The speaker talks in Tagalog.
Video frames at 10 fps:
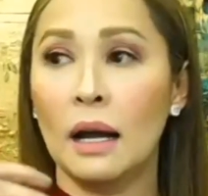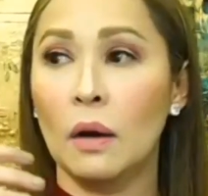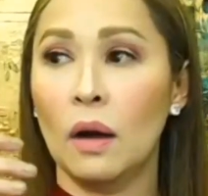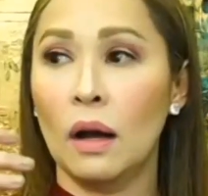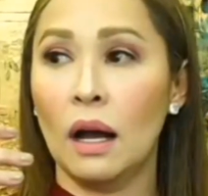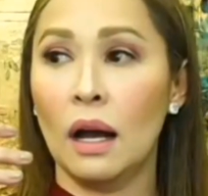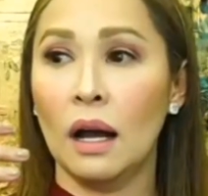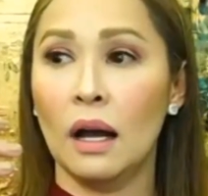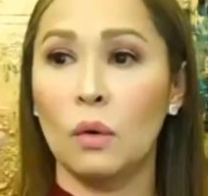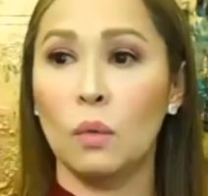uh,
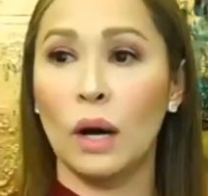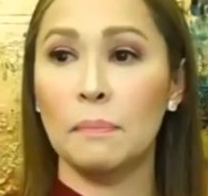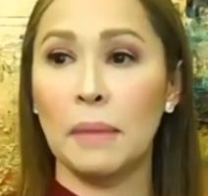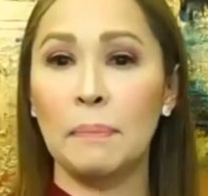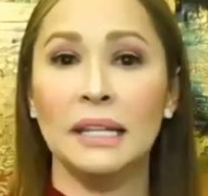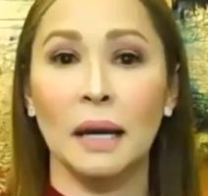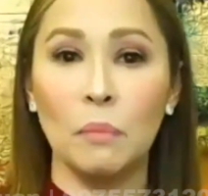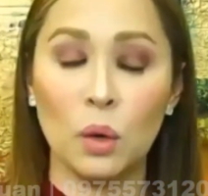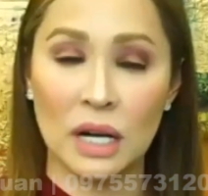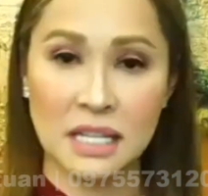ah, wag mabili ng
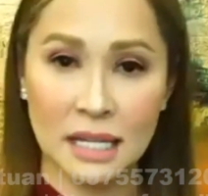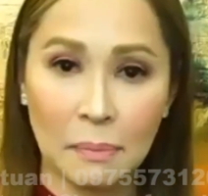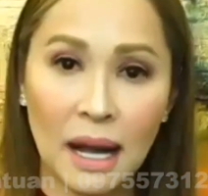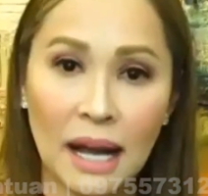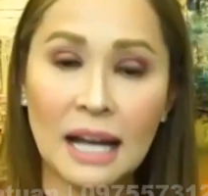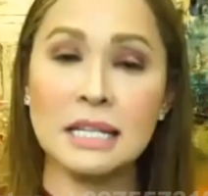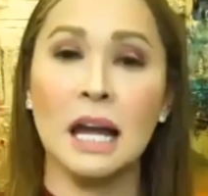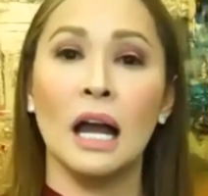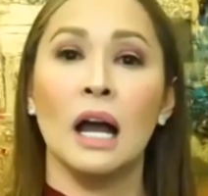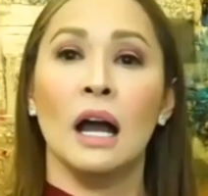mura sa labas.
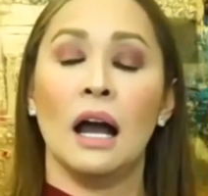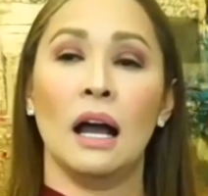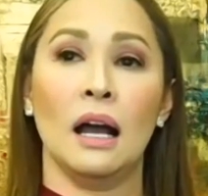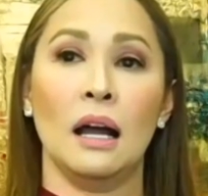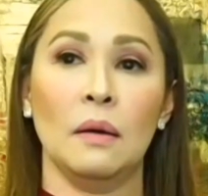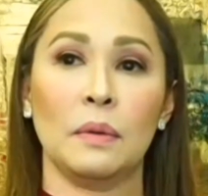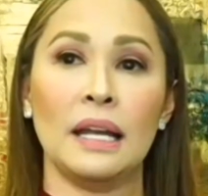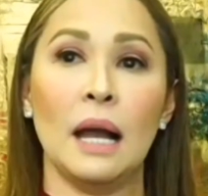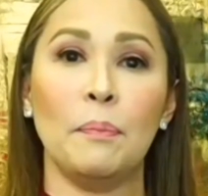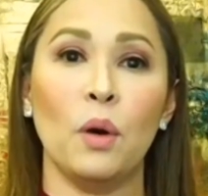Uh,
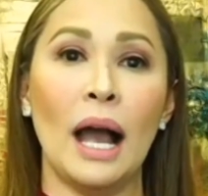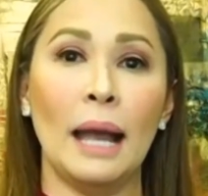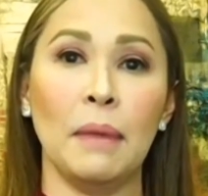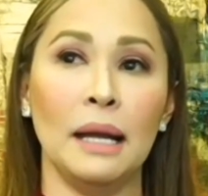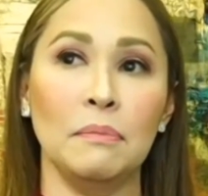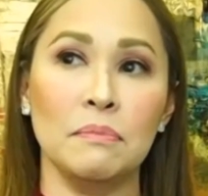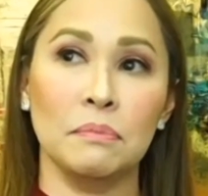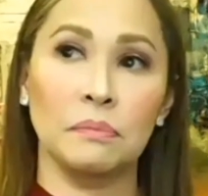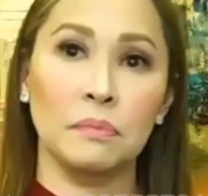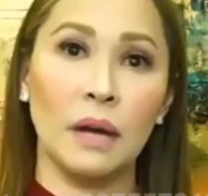kaya po I'm I'm
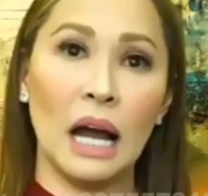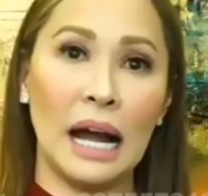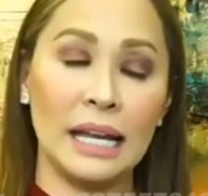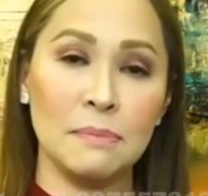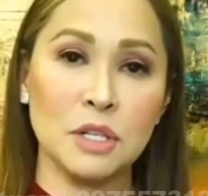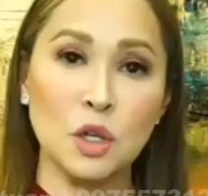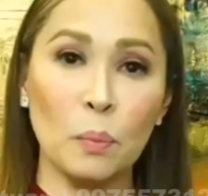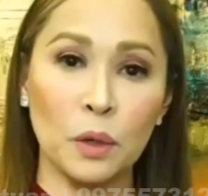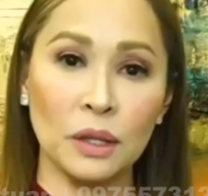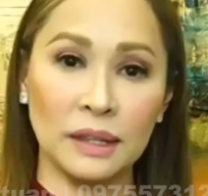I am so
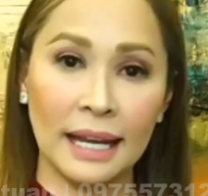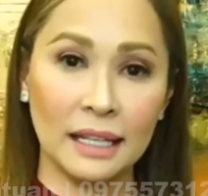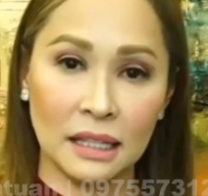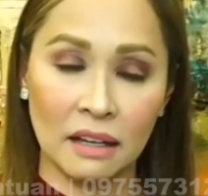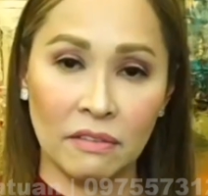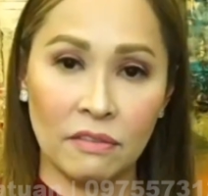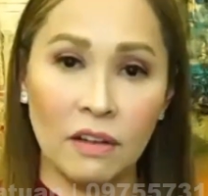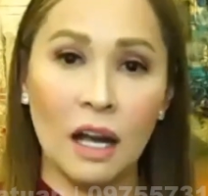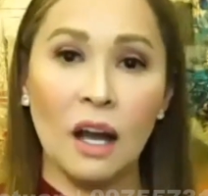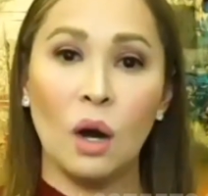protective
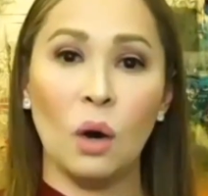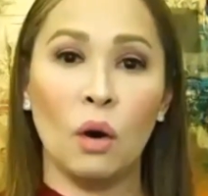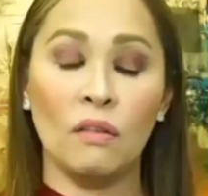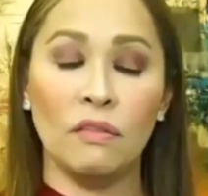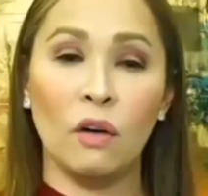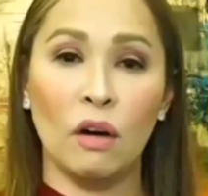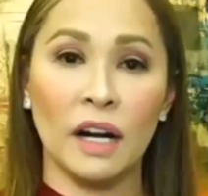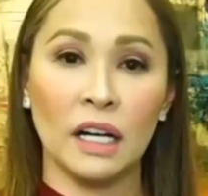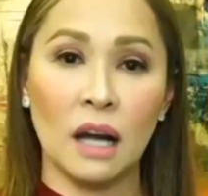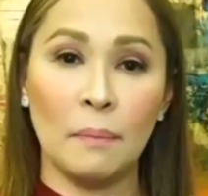of of
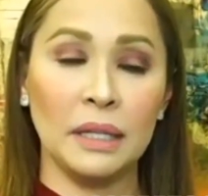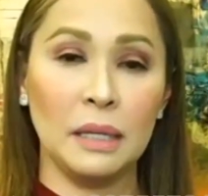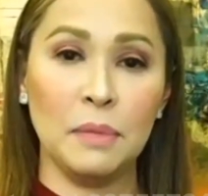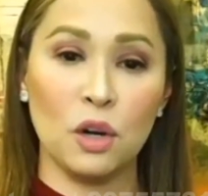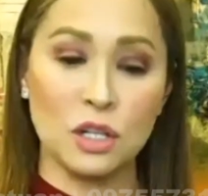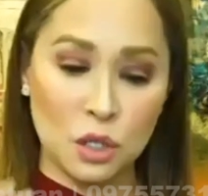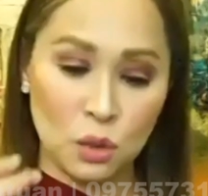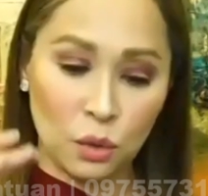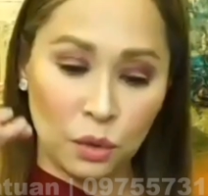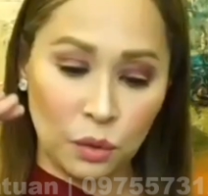our company because
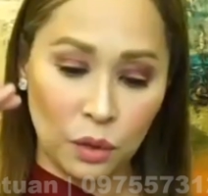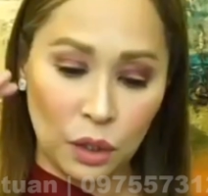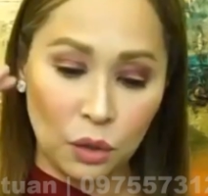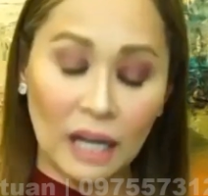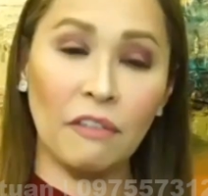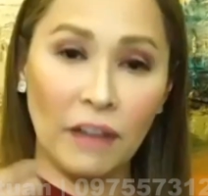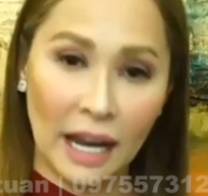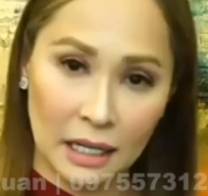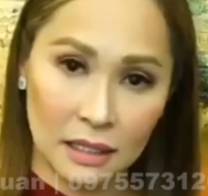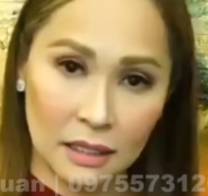yung yung
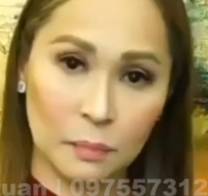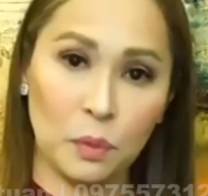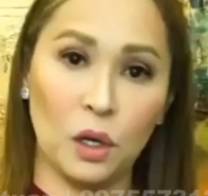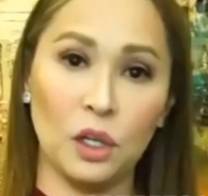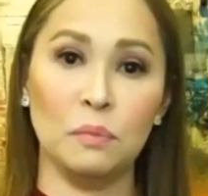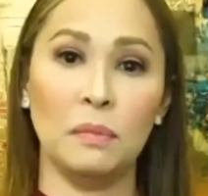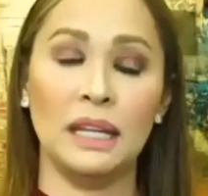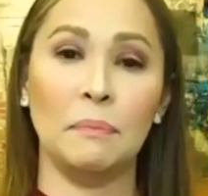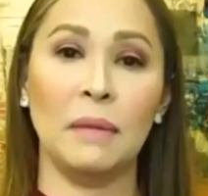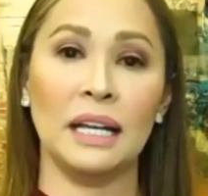effect po yung
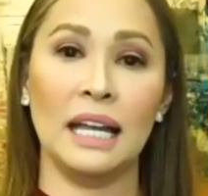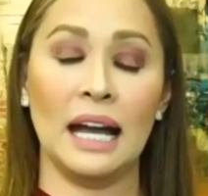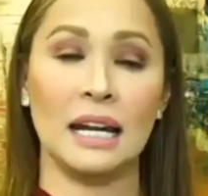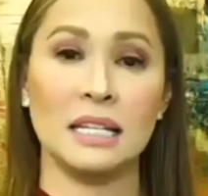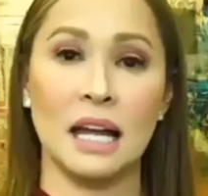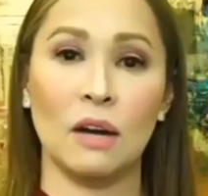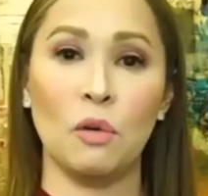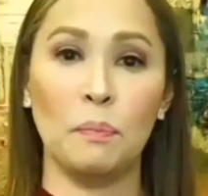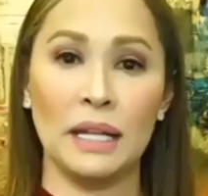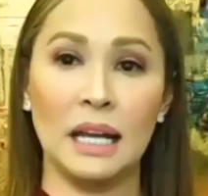nang mangyayari sa
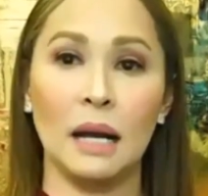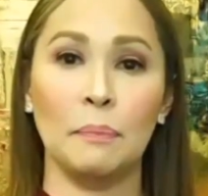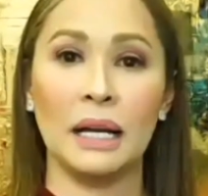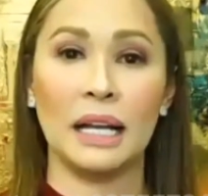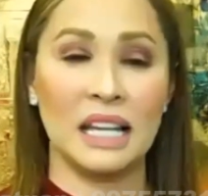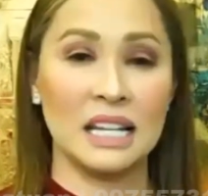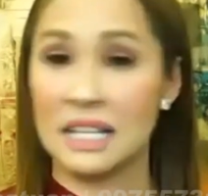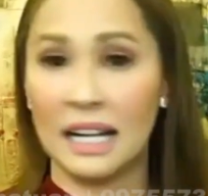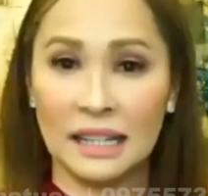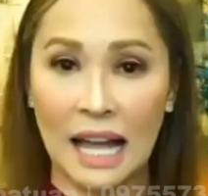kumpanya kapag ka
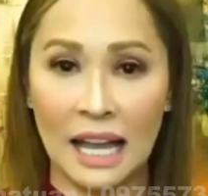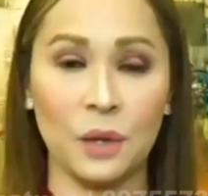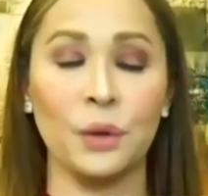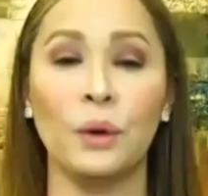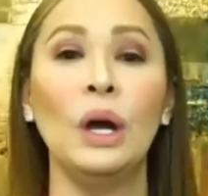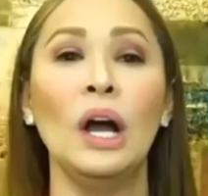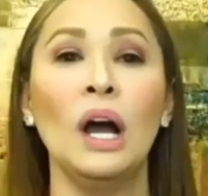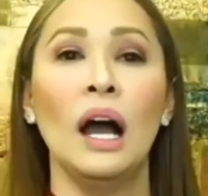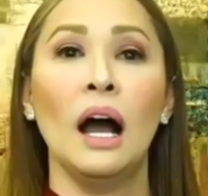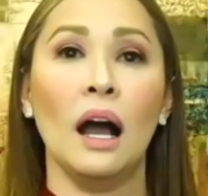nagsara tayo
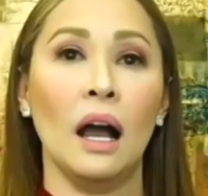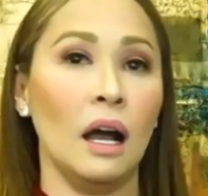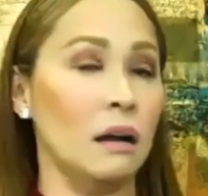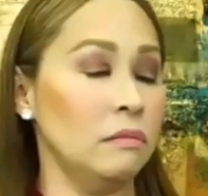uh,